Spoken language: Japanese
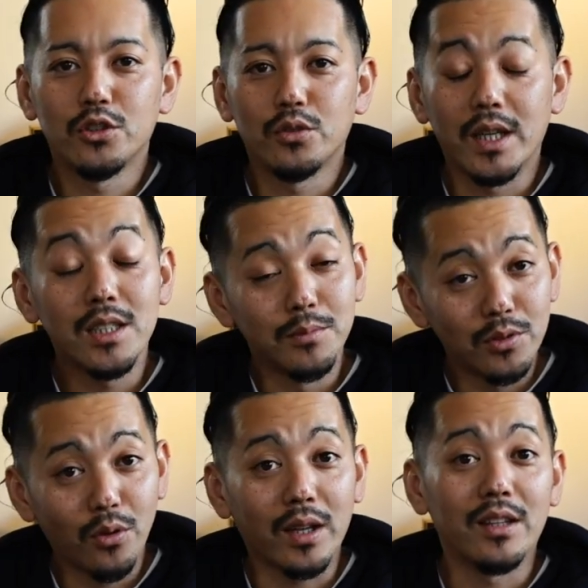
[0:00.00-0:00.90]
ちょっと休む
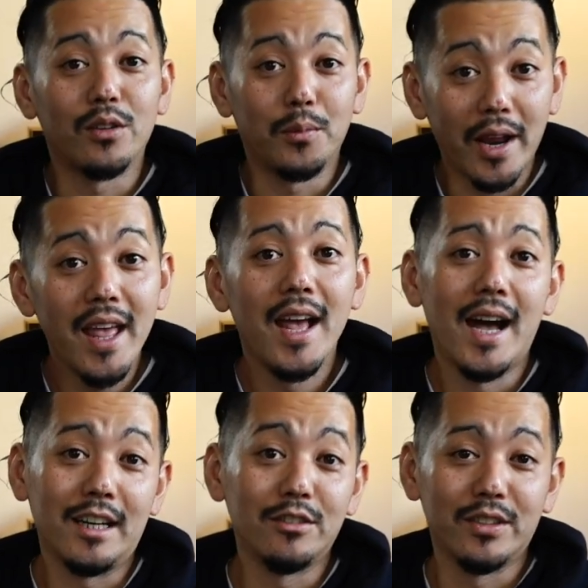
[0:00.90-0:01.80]
とかっていうのもね、
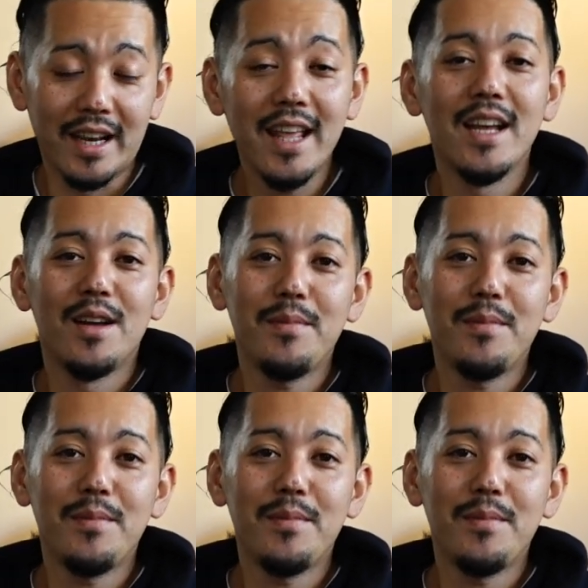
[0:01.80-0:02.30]
あるのでね。